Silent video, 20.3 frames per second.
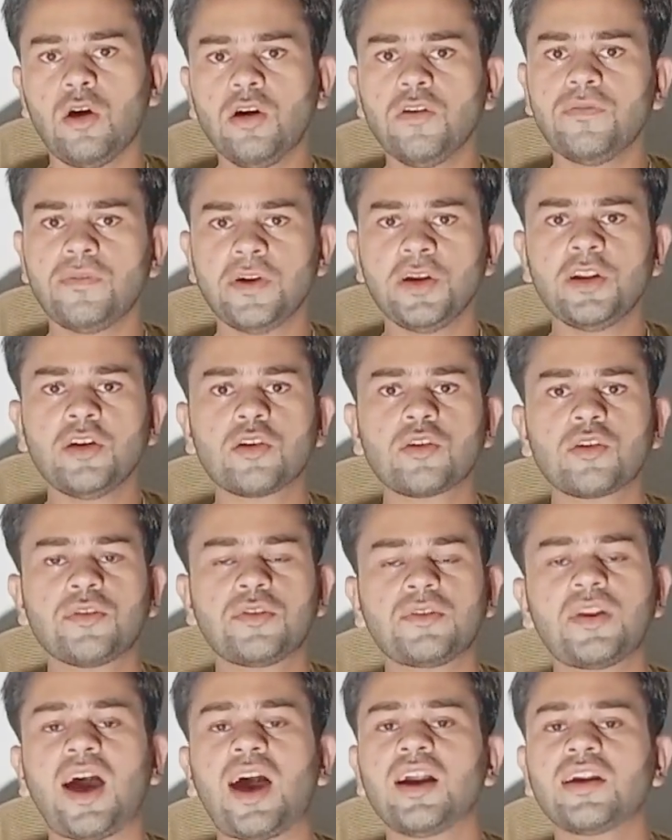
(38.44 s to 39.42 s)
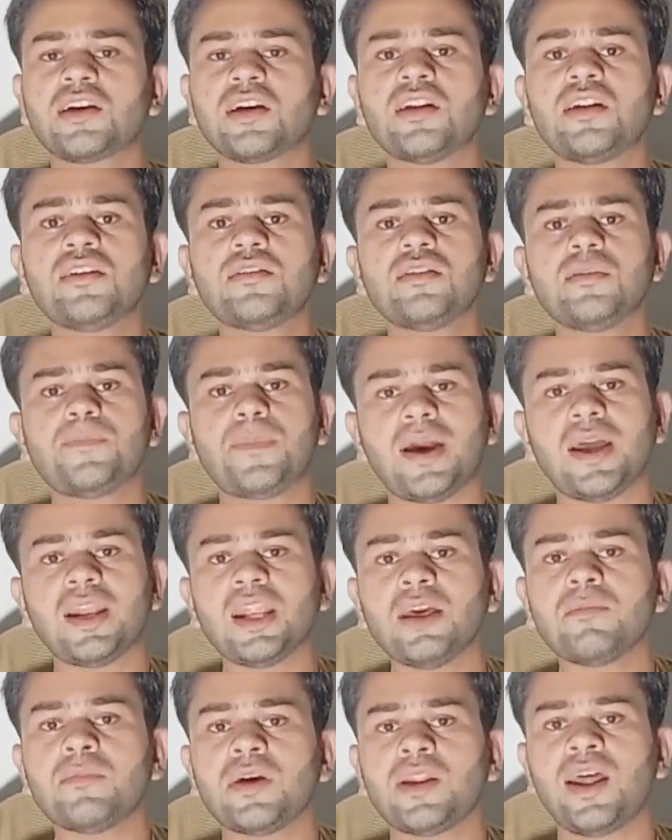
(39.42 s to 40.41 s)
और वीडियो को स्टार्ट करने से
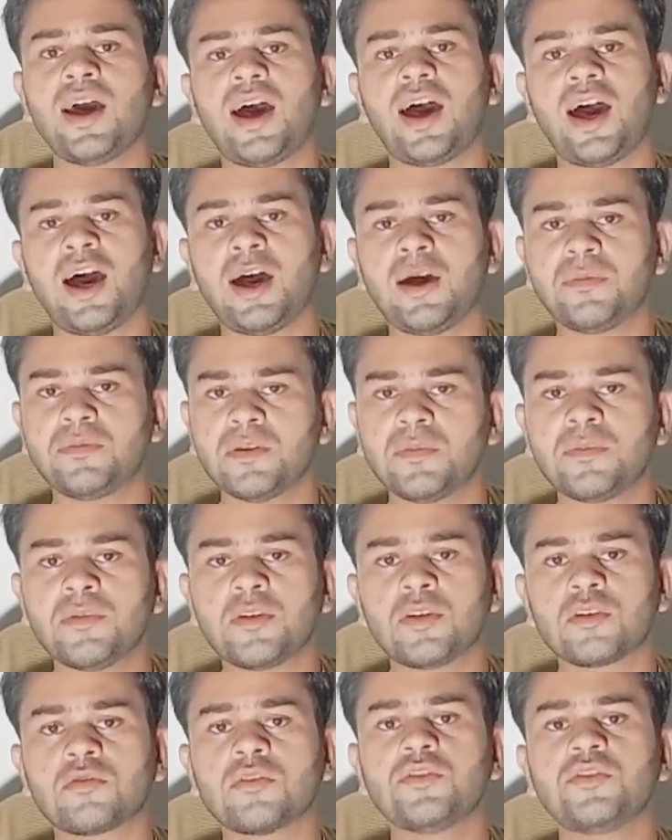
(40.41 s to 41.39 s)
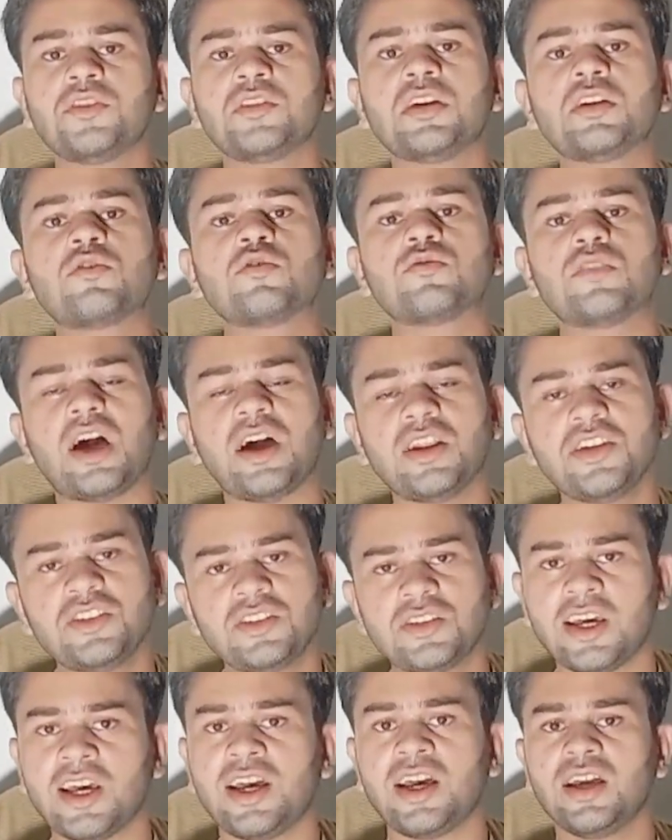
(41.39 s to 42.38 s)
पहले मेरा आप सब लोगों से ये
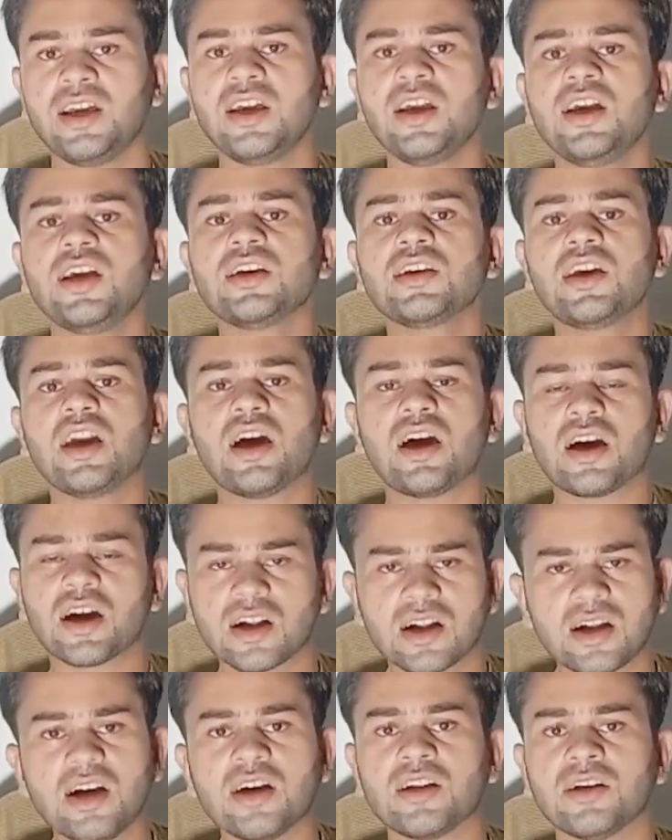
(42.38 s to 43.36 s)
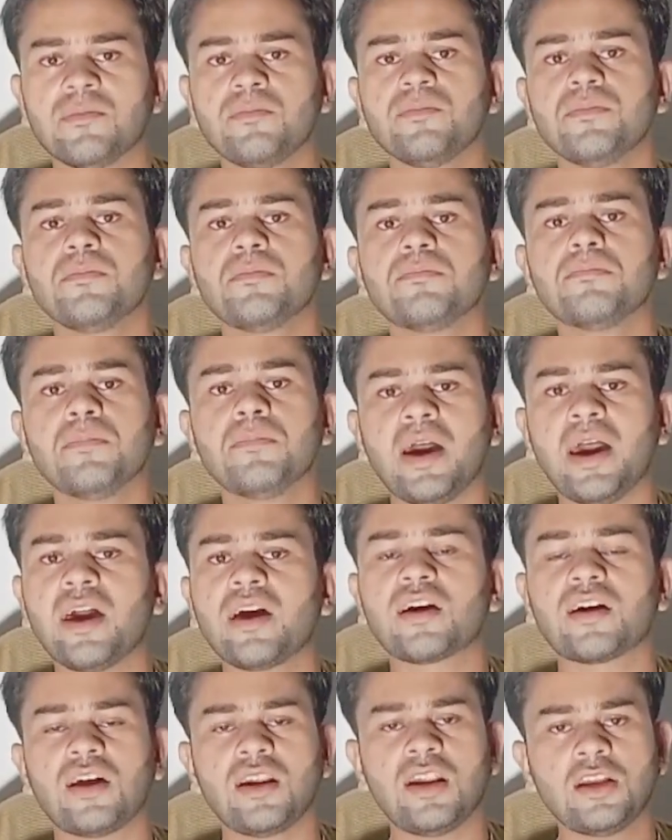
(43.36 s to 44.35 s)
गुजारिश है कि अगर मैं
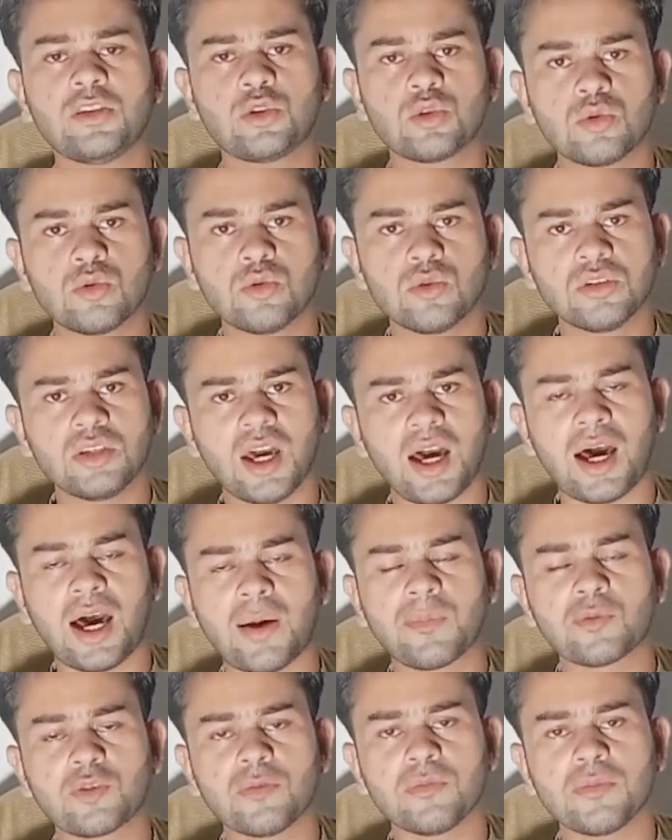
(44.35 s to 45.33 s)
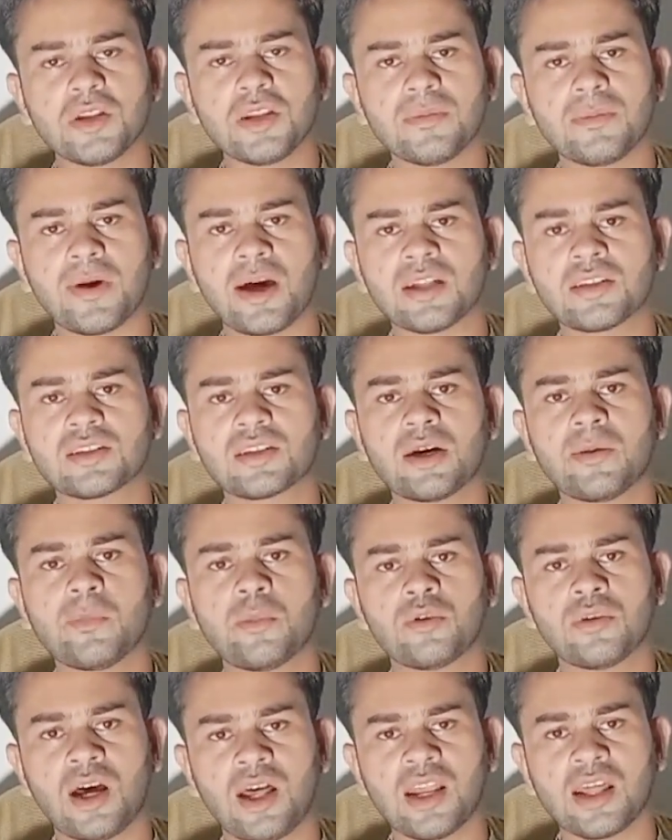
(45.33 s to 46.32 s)
गलत हूँ या आपको मेरी बात का
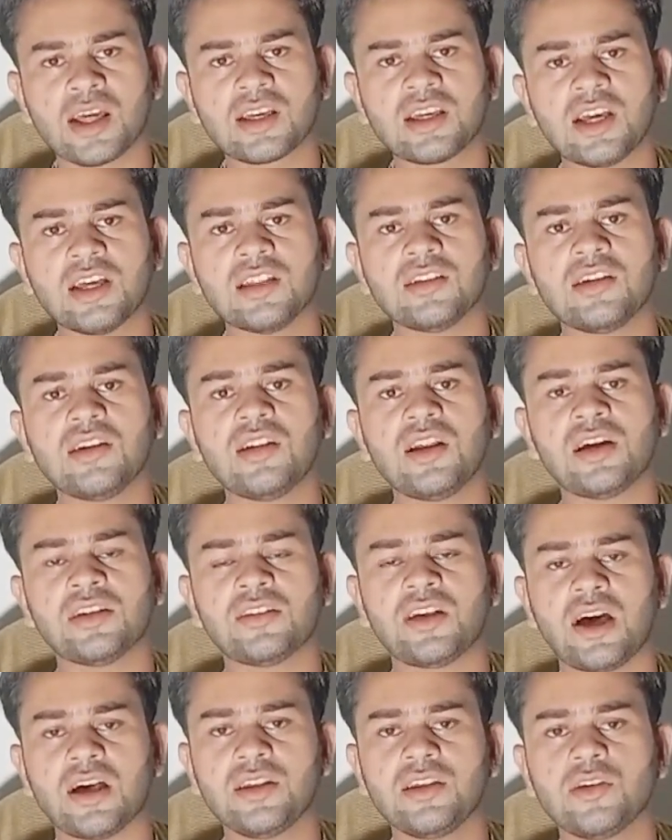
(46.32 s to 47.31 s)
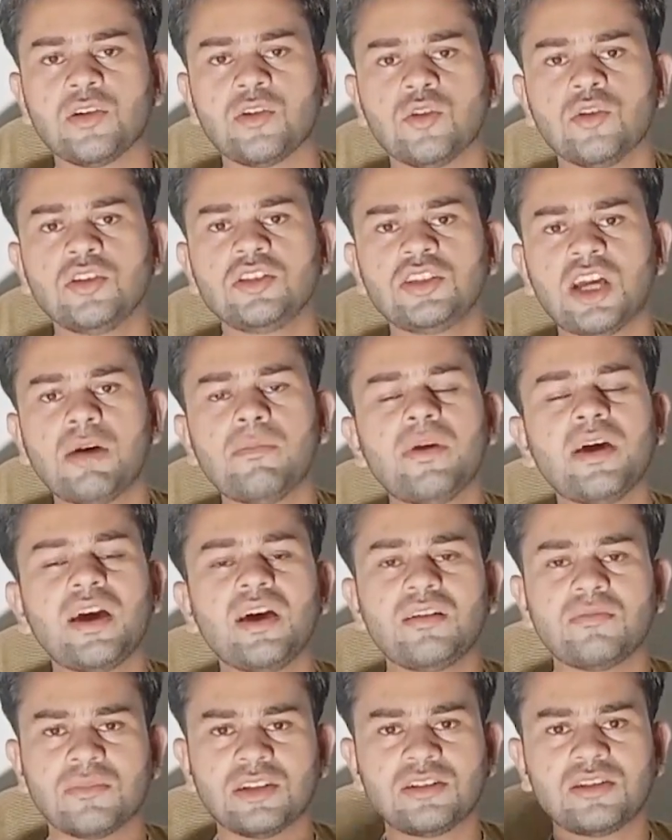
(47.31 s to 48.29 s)
बुरा लग गया दिल आज़ारी हो या
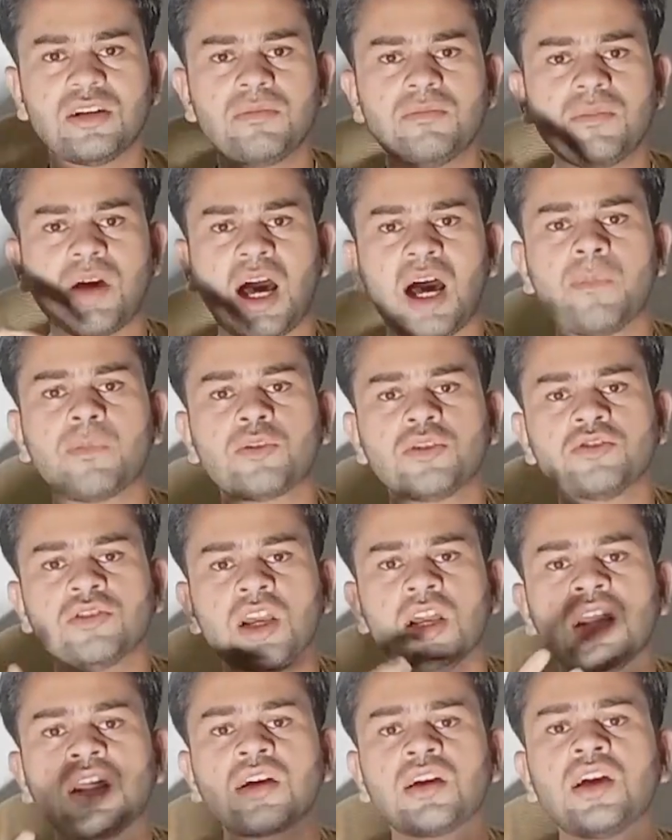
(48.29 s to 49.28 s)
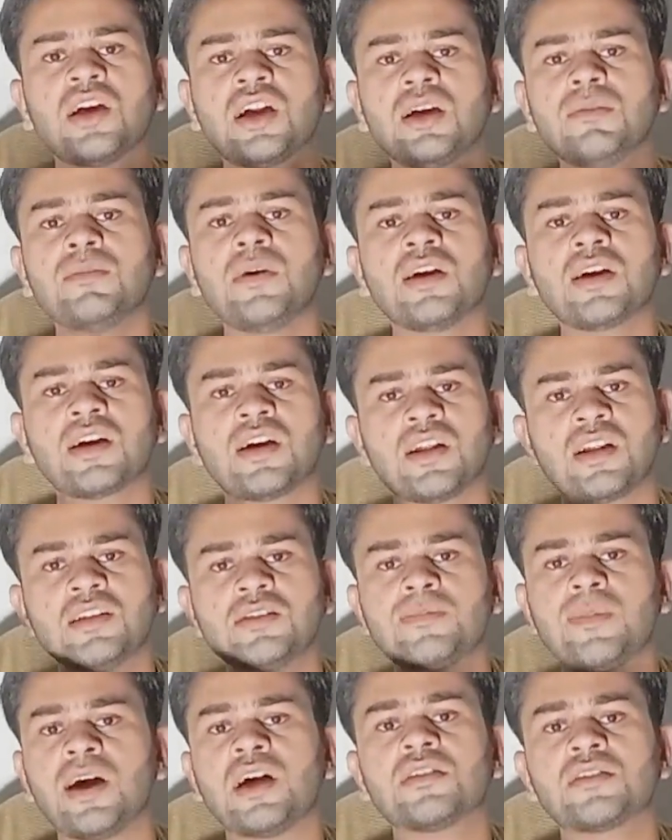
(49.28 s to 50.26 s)
मैं मतलब आपको यह लगे कि मैं
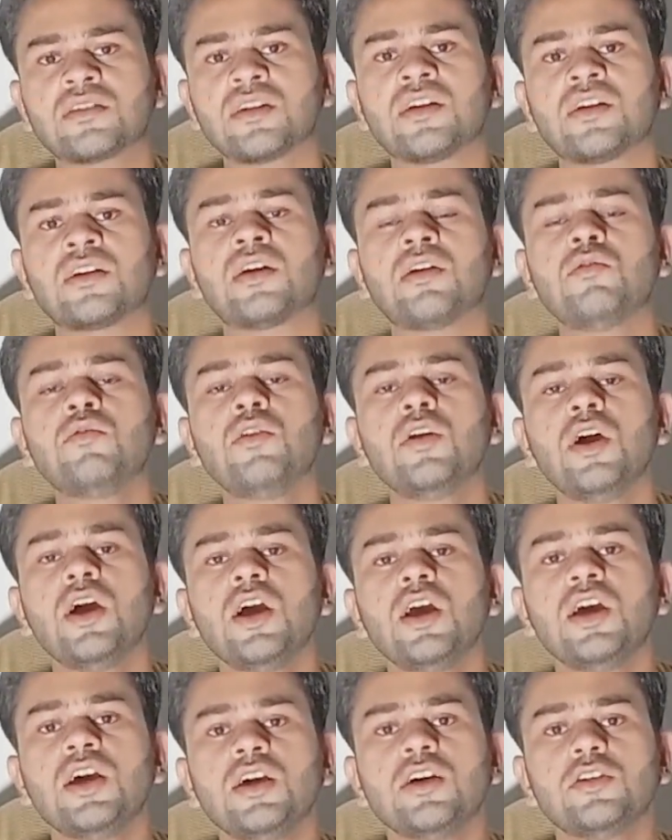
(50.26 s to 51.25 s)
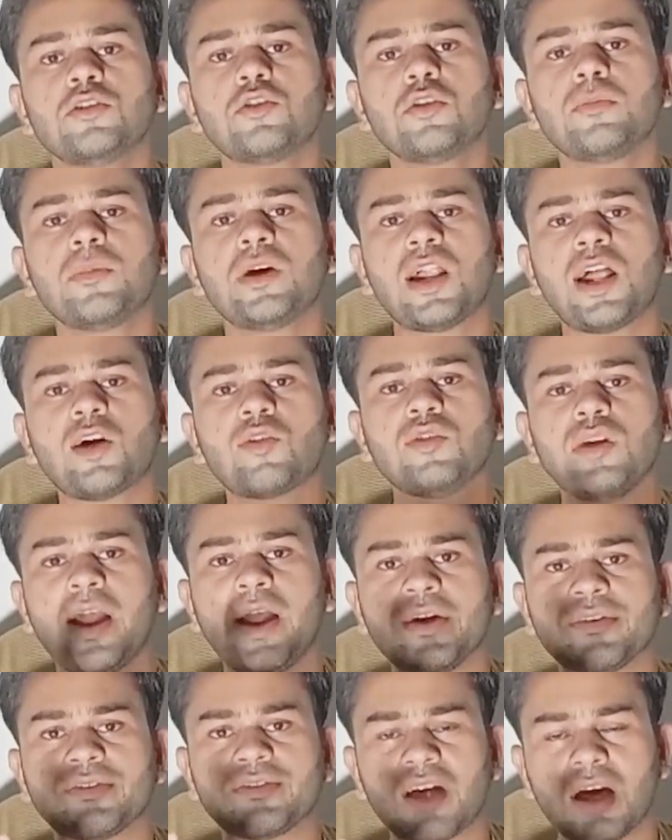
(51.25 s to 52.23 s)
गलत बात कर रहा हूँ तो मेरा कोई
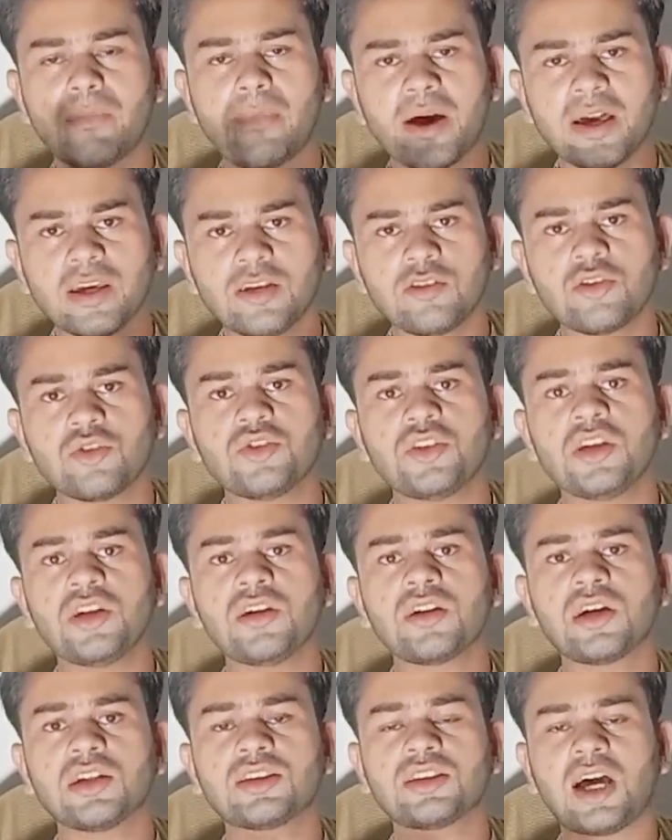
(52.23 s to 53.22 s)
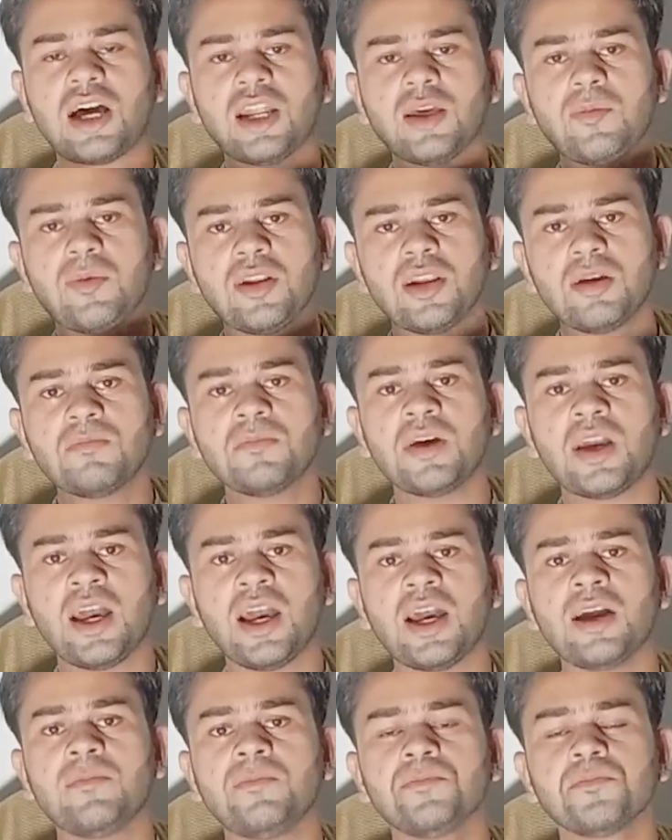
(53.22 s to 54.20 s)
ऐसा भाई जो दीन का तालब इलम
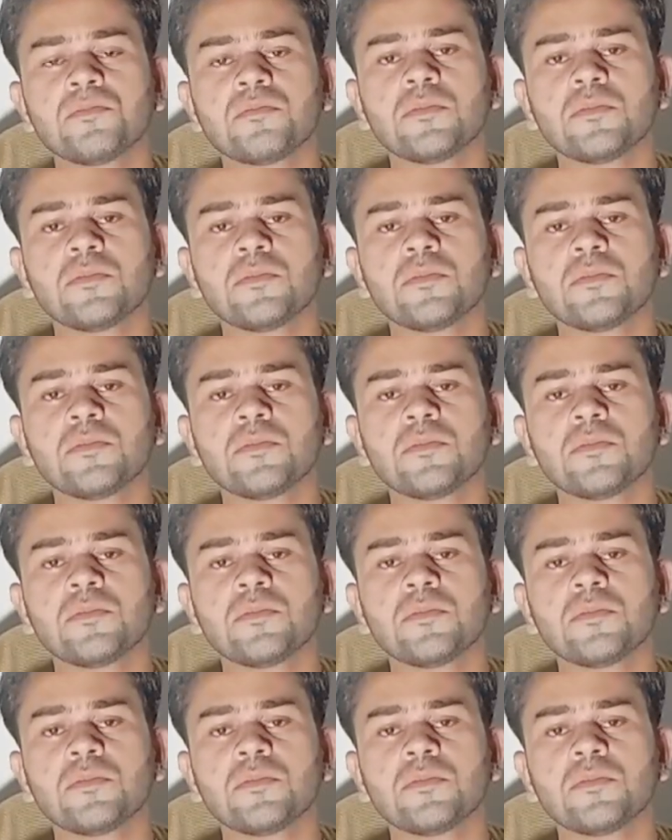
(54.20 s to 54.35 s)
है